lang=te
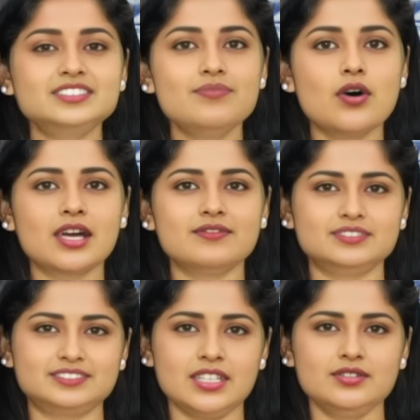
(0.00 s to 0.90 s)
ఏడ్చే
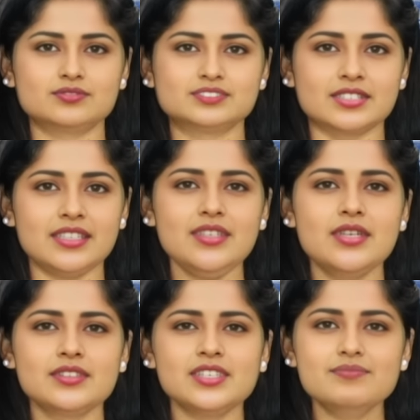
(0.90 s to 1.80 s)
మొక్కల
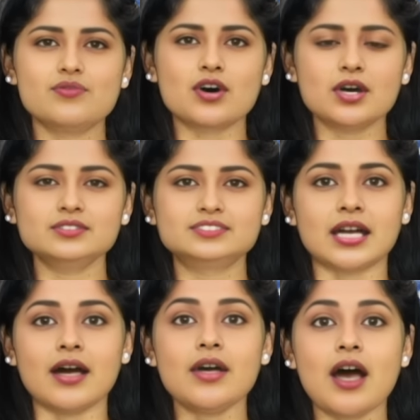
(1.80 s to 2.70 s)
విషయానికొస్తే ఈ
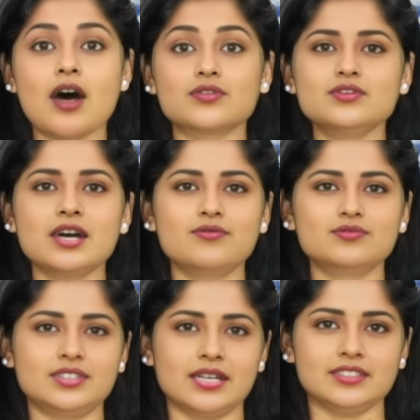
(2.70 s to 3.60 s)
మొక్కలు చాలా
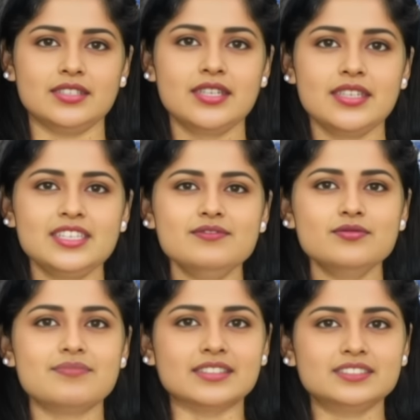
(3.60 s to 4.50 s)
అరుదుగా ఉంటాయి
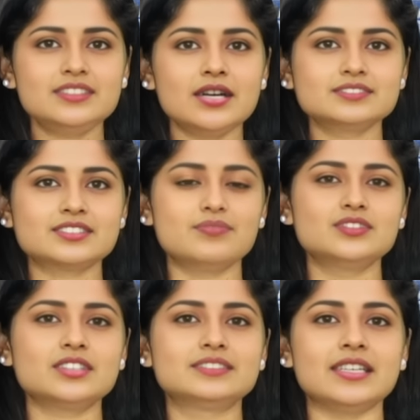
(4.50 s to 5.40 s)
ఇవి మధ్యధర
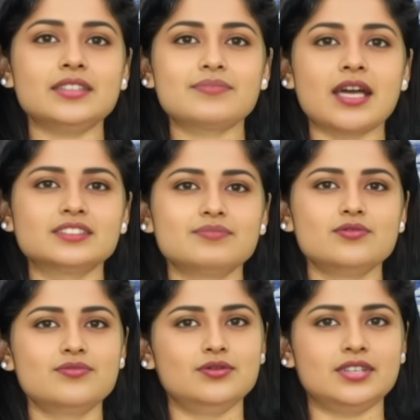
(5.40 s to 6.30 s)
సముద్ర తీర
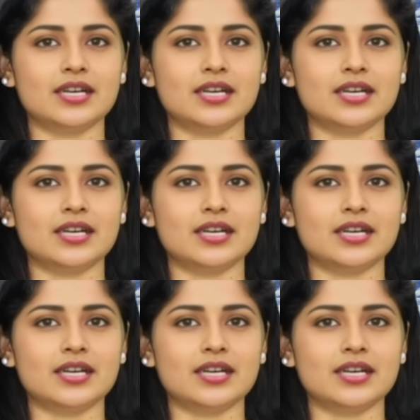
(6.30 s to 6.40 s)
ప్రాంతంలో